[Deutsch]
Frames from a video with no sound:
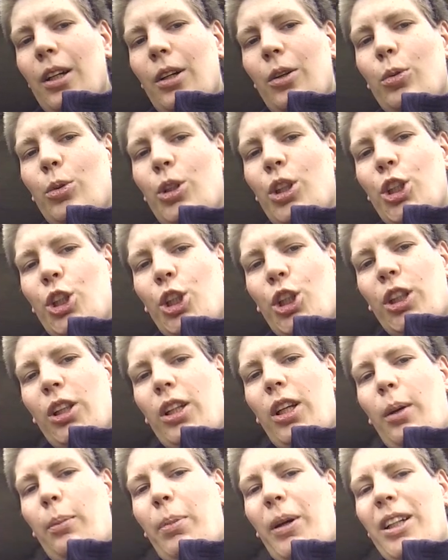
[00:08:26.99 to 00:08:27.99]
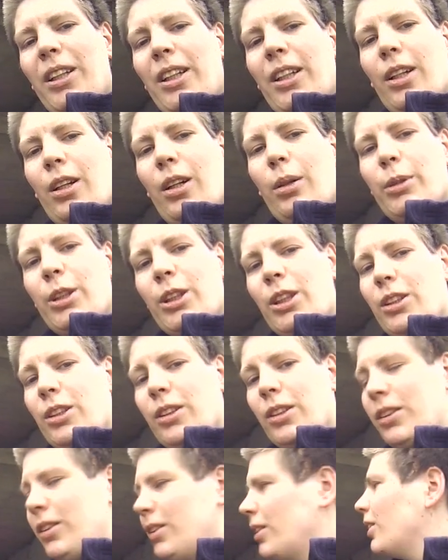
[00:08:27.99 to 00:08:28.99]
Und hier stehen dann beide Krame
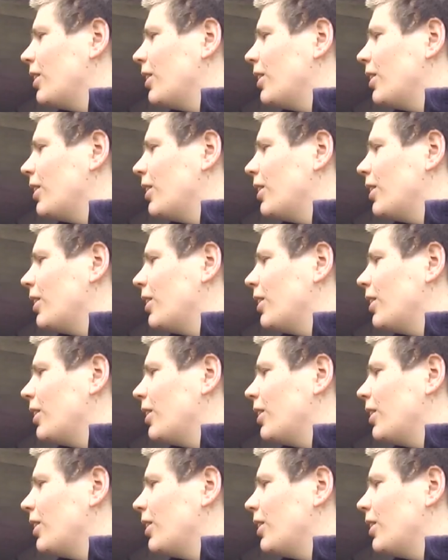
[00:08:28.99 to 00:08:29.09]
drin.